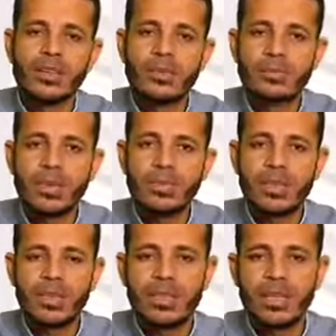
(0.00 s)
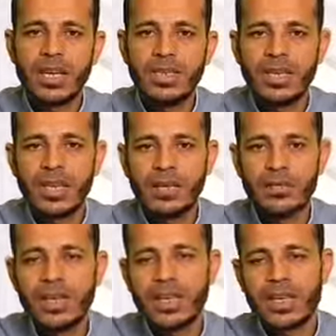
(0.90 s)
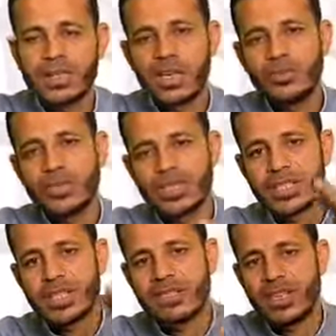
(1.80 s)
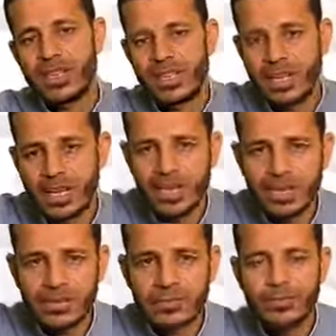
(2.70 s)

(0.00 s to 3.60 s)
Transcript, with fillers: ربما أن الأمر يحتاج إلى استغفار أكثر